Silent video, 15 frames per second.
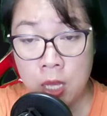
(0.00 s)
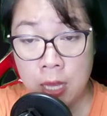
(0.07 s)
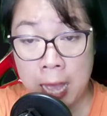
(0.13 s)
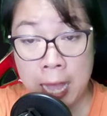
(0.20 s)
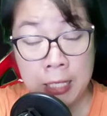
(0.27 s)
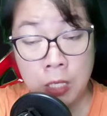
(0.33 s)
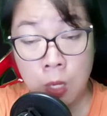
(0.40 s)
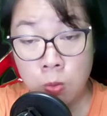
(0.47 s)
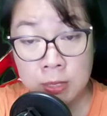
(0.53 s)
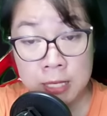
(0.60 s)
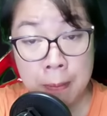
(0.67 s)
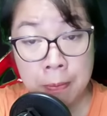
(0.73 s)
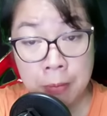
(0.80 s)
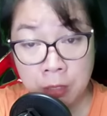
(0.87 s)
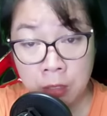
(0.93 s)
Anh không
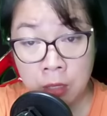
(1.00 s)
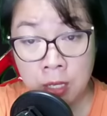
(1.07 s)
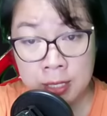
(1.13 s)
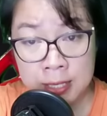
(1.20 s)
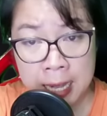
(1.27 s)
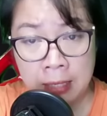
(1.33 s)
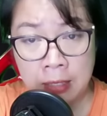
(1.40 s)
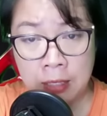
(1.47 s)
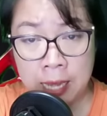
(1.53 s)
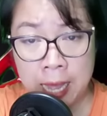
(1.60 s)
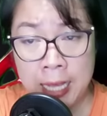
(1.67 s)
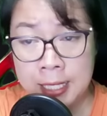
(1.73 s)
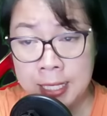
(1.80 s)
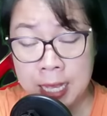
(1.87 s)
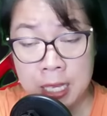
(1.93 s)
dám hứa rằng anh
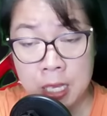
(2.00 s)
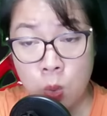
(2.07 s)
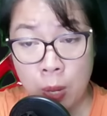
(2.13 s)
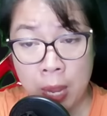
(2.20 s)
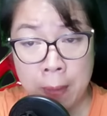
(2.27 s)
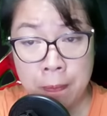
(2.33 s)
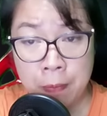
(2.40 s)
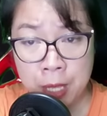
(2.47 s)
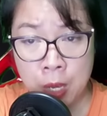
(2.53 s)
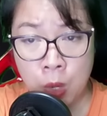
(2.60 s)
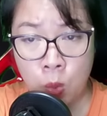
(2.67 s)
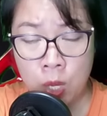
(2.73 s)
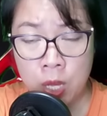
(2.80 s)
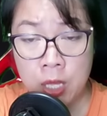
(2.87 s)
sẽ yêu em nhiều,